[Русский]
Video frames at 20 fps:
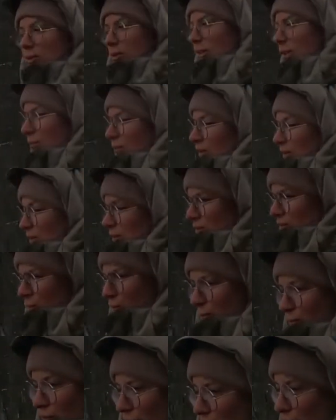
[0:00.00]
иногда отбрасывают
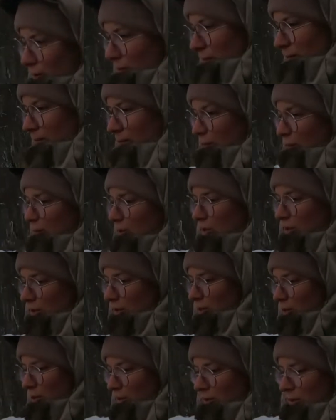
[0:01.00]
хвост. Ну, как
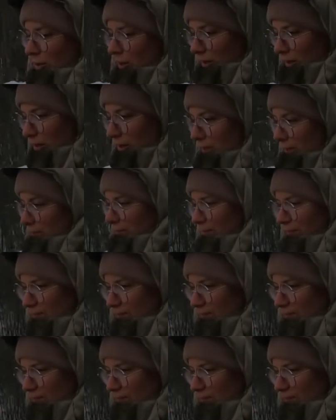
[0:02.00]
защитная реакция.